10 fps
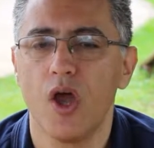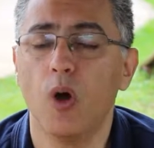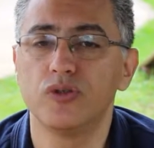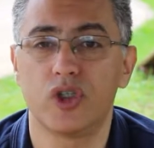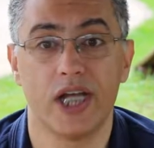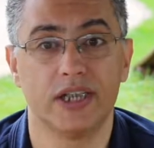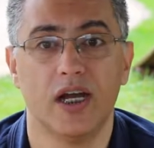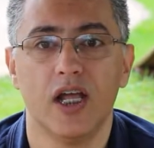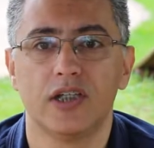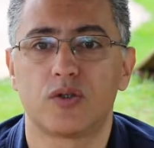Ou seja,
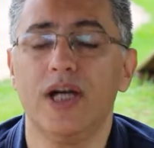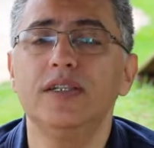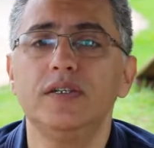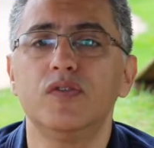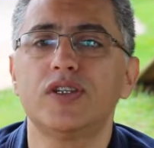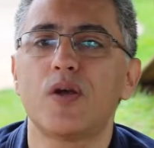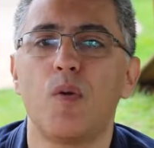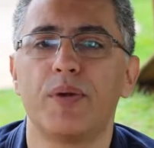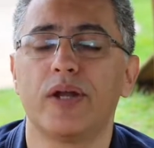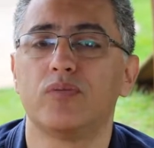Antes de você
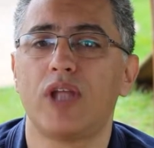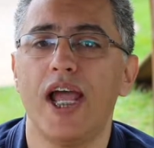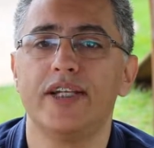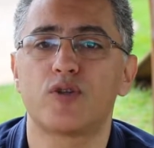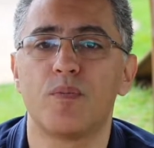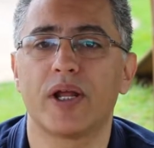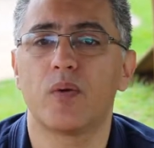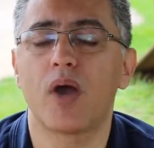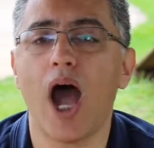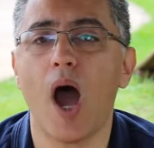comprar um tênis, comprar
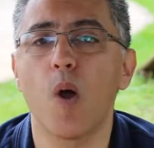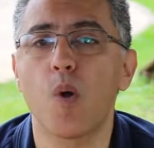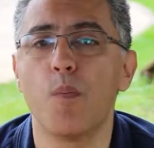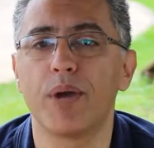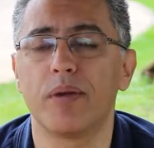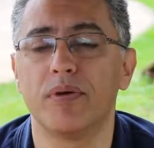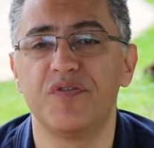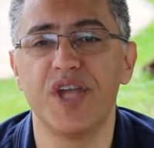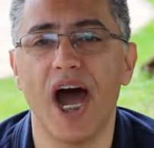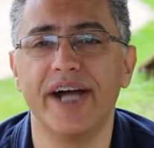um carro, comprar
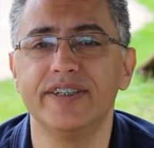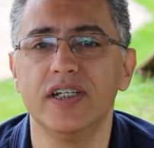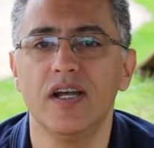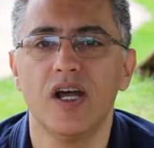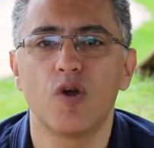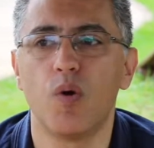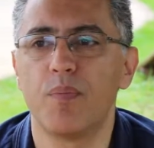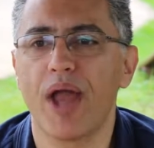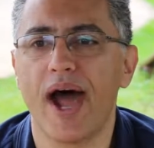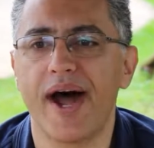viagem,
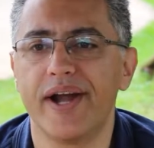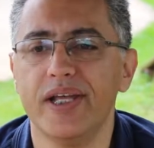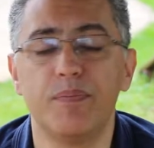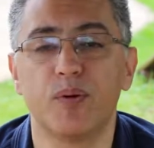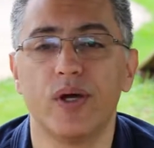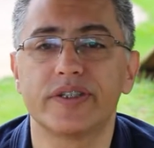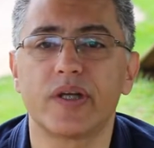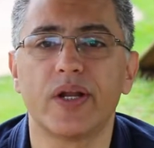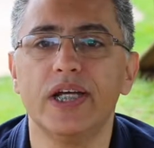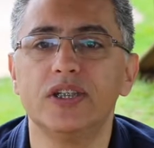comprar, ir para um
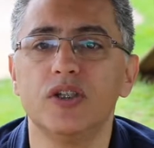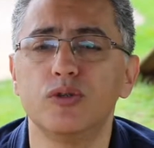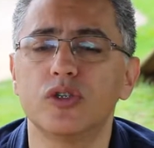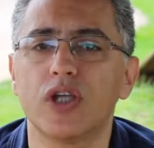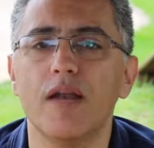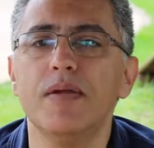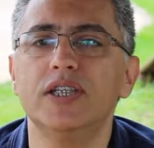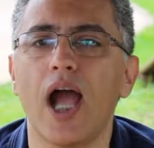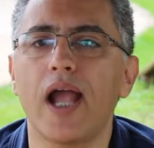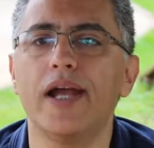restaurante, o seu cérebro
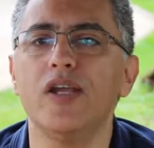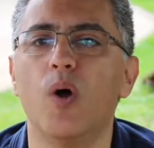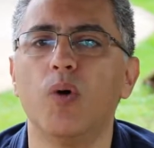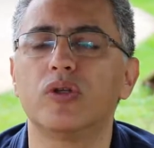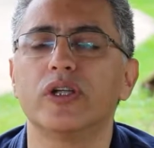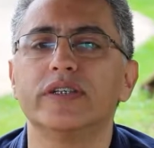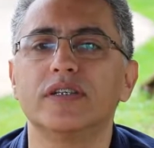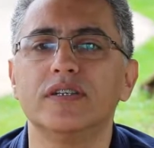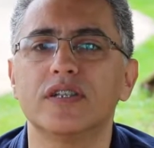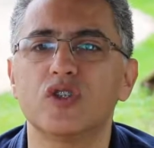já criou todas
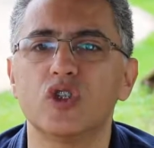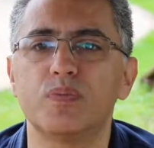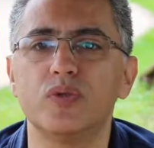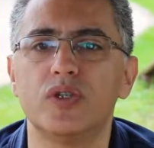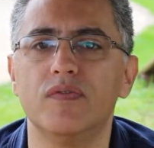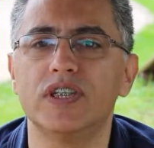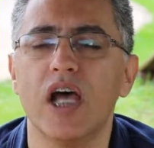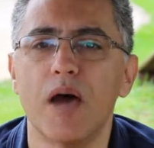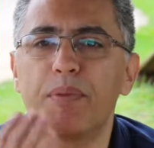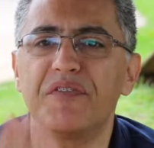as sensações possíveis
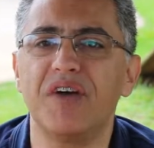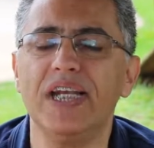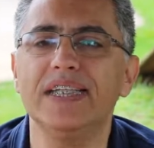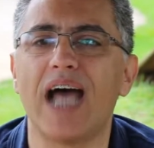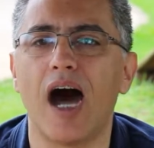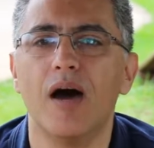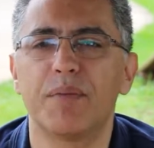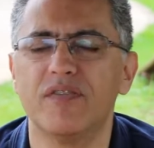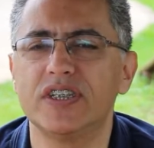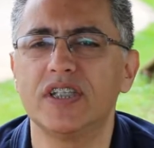para validar,
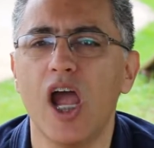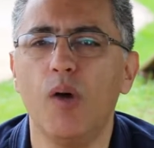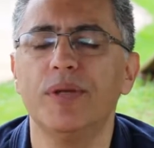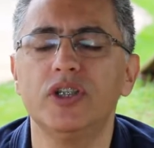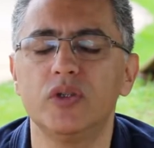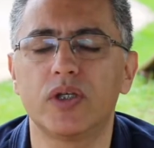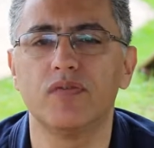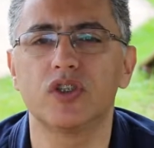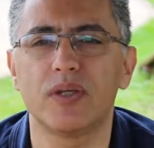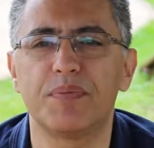para ver se realmente o que
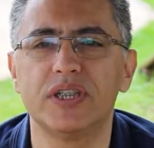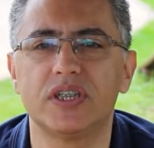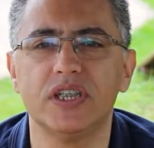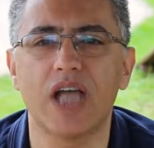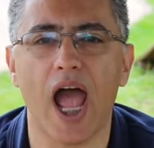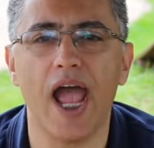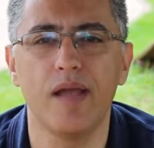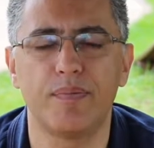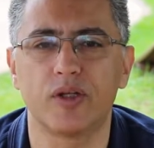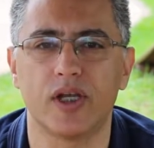você precisa
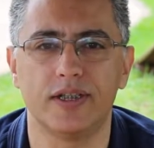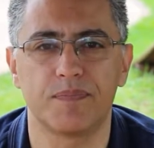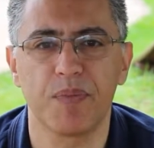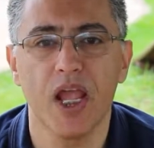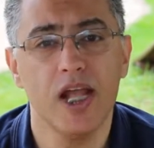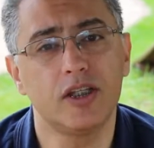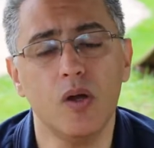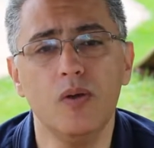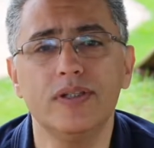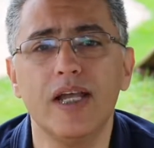é importante. Então
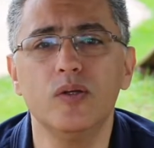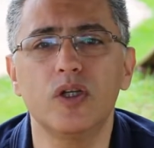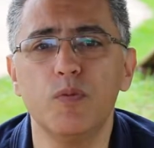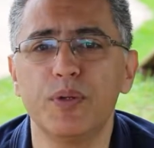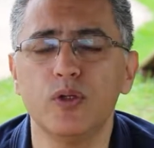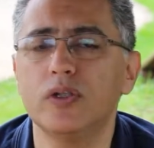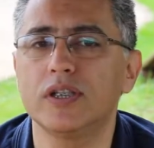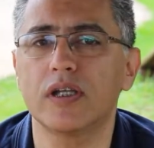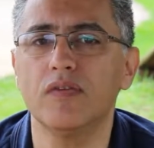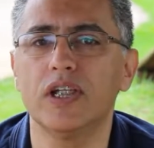eu entendo que o produto que
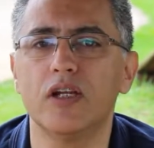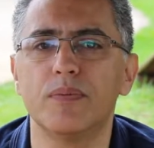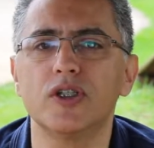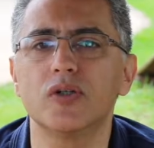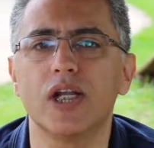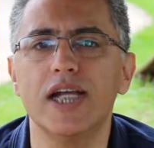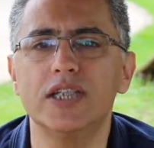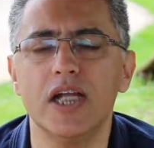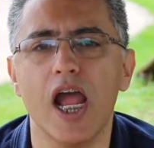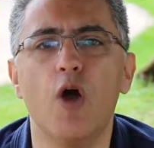você está vendendo para o seu
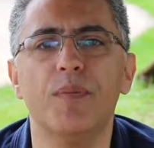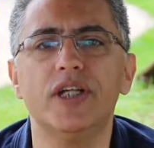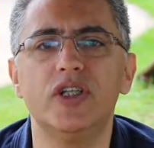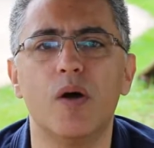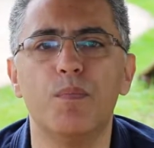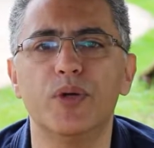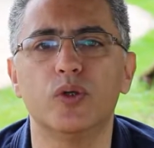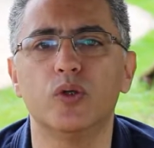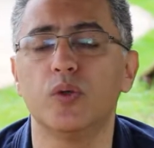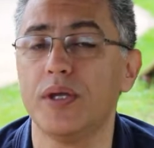cliente ele realmente é um
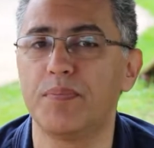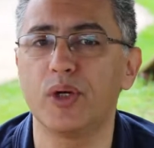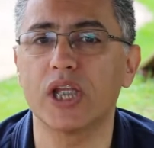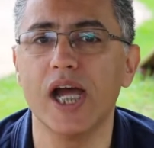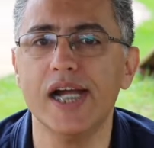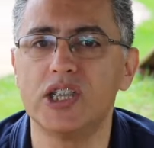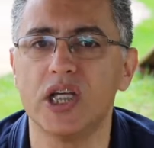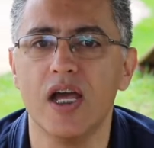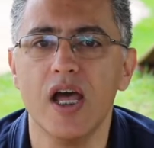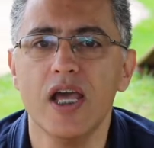produto
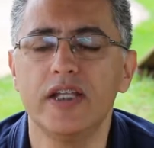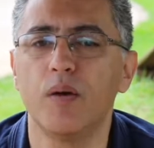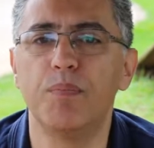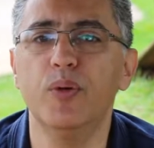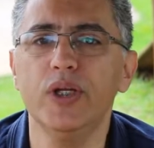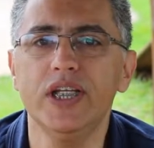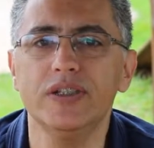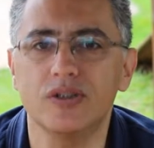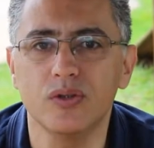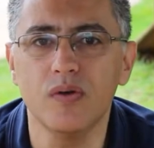importante. Então por
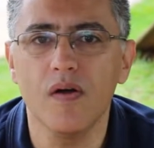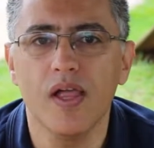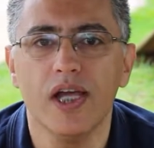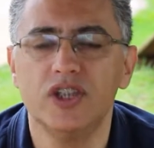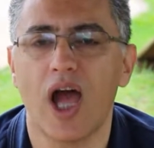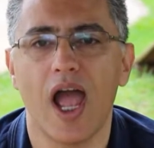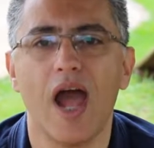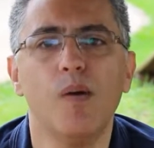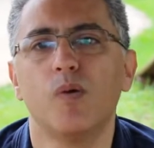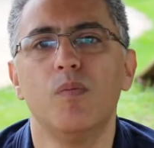isso já é
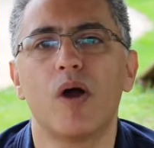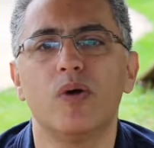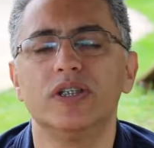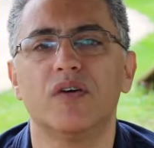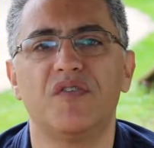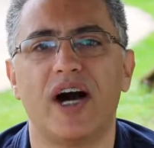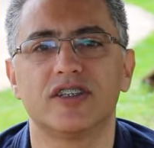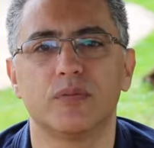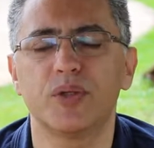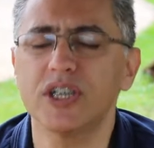alguma coisa
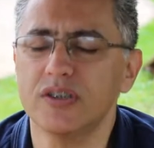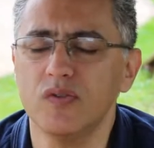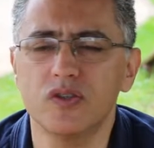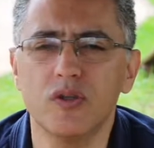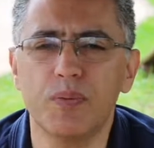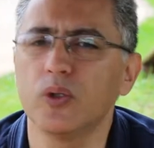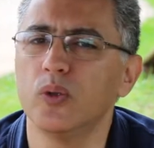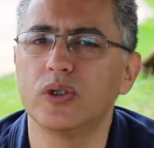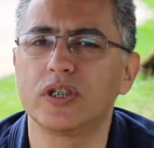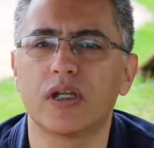fácil. Porque se o seu
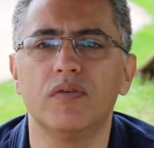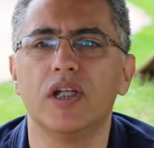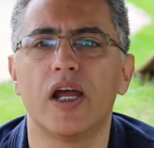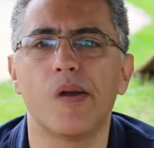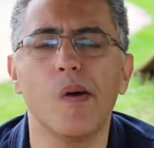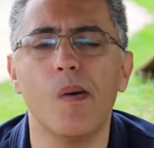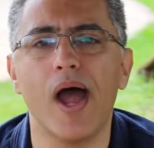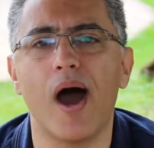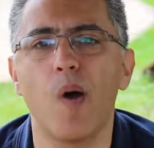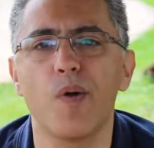produto que você está vendendo não
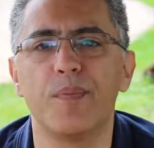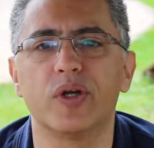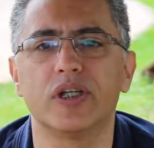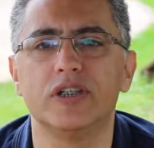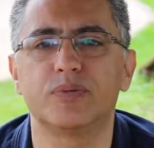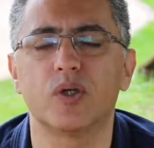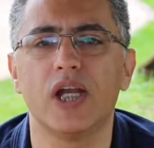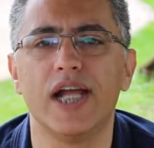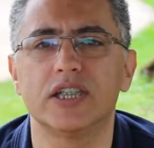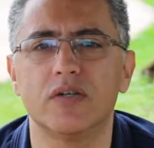é algo importante para o seu
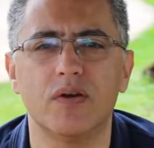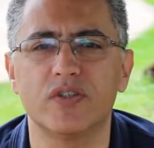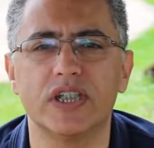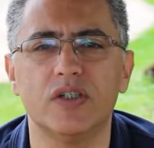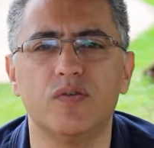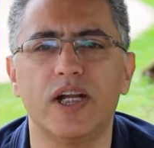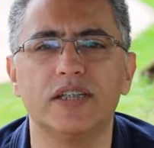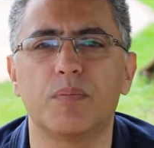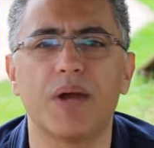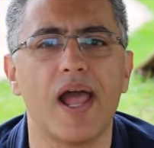cliente, não vai fazer a
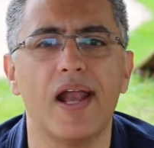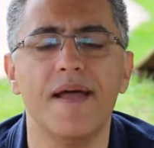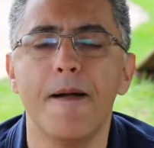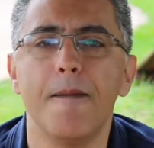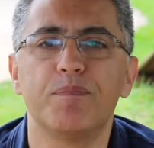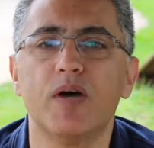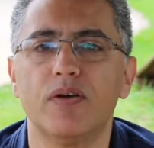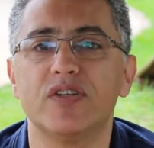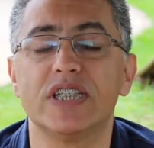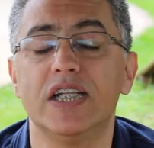diferença para ele, não
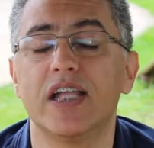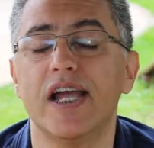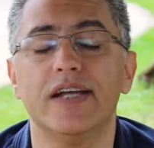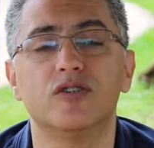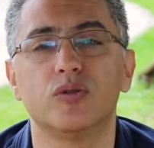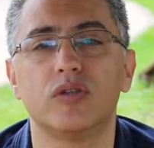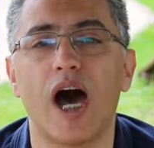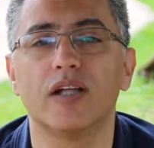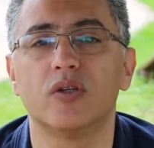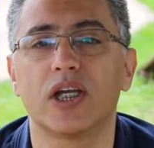vai fazer ele ter
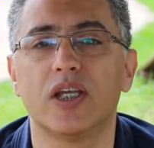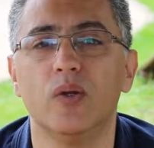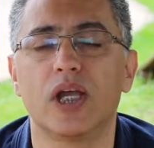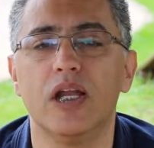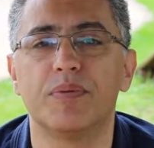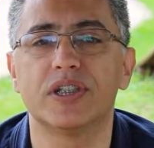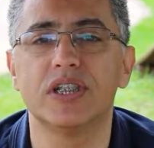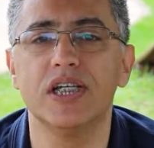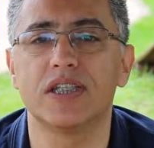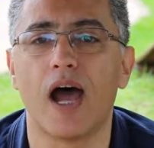resultado naquilo que ele
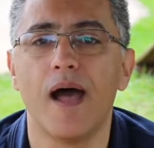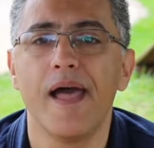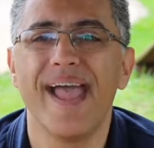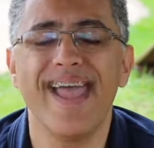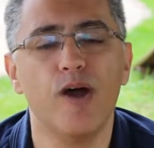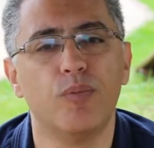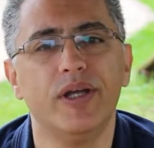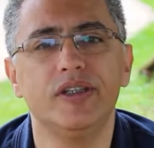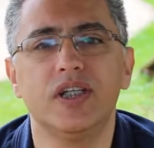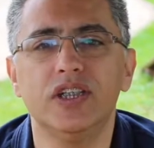precisa,
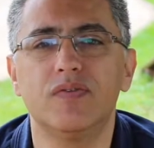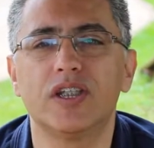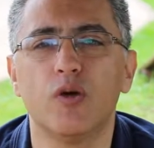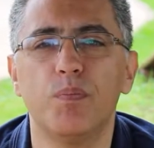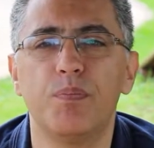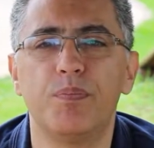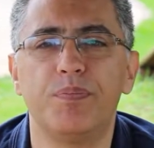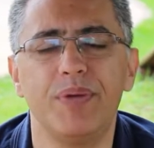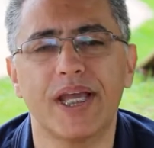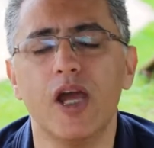realmente a gente vai ter um
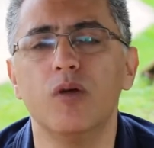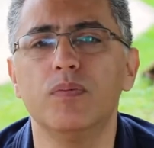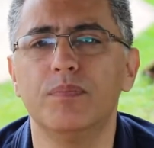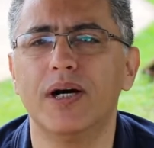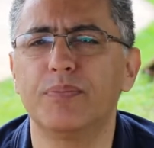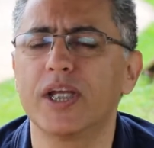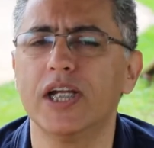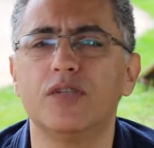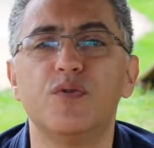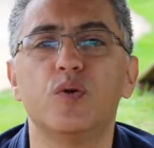pequeno, uma
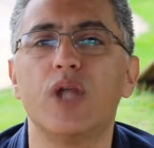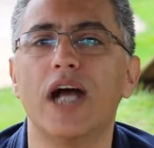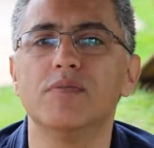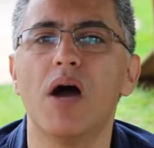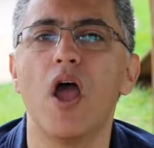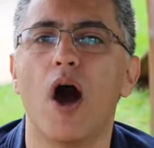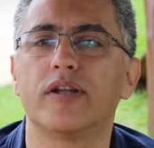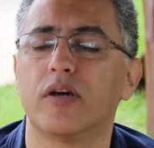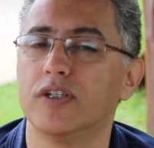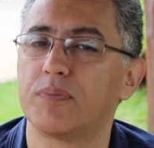pequena dificuldade maior,
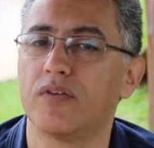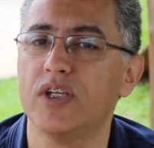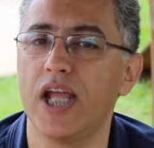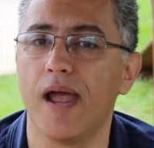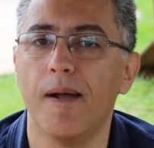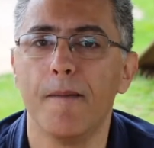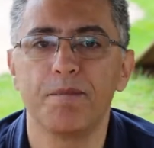talvez, para vender.